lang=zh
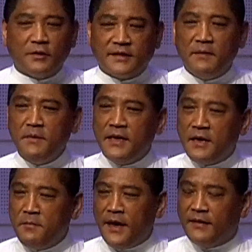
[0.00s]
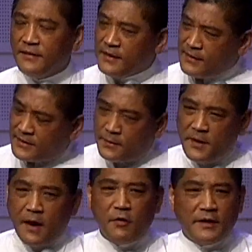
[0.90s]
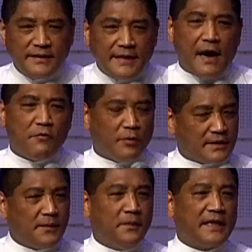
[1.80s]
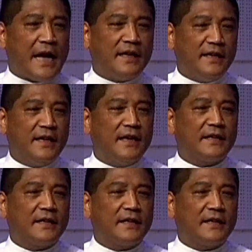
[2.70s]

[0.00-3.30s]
生命里面怎么样会让我这么大的一个